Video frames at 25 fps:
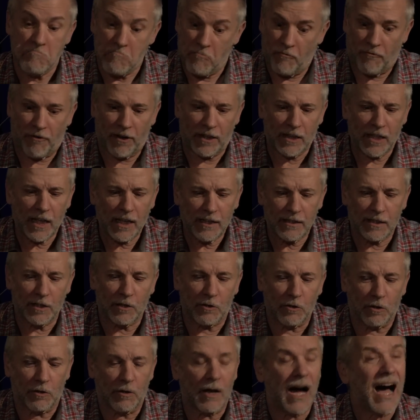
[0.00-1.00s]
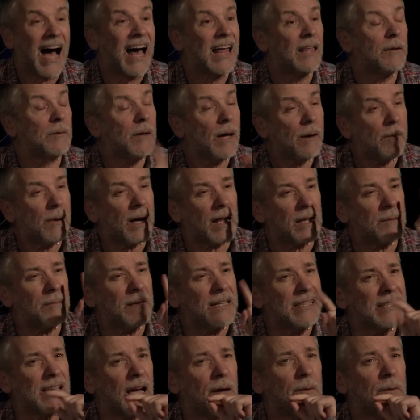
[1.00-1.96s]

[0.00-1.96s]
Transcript: Fantástico. además,